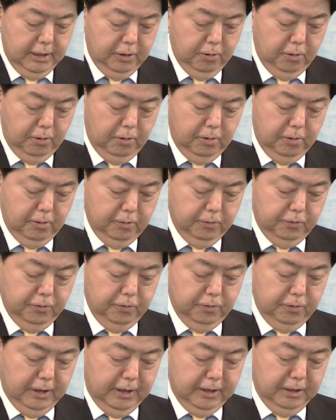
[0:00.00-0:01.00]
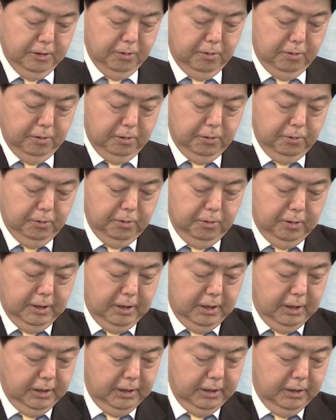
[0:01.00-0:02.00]
と、従来の協力
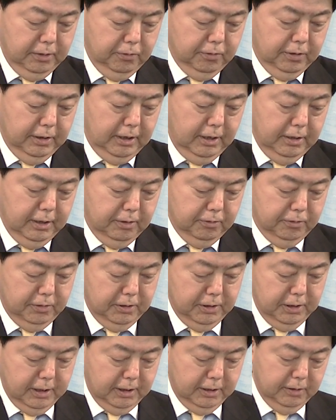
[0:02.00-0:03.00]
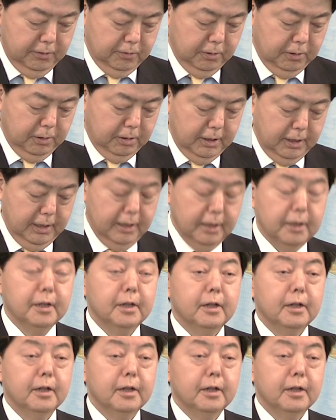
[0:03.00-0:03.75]
関係のさらなる進化について、